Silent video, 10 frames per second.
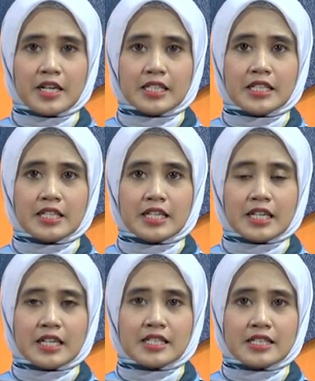tengah
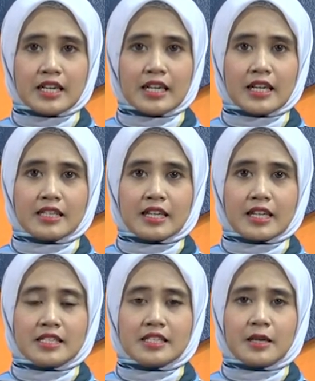resah lantaran
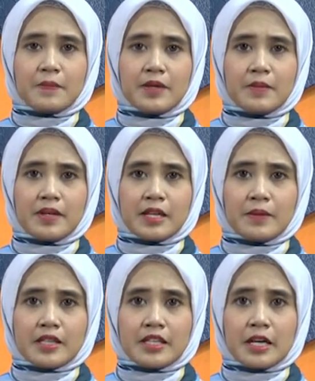sapi milik
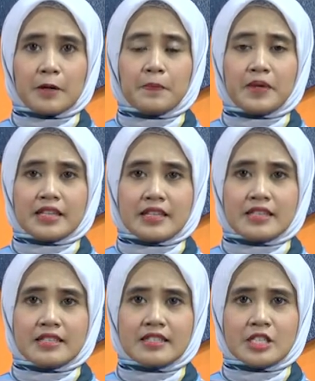peternak mati
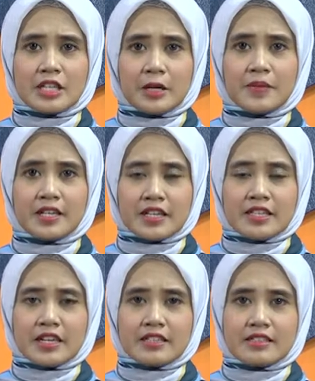secara mendadak.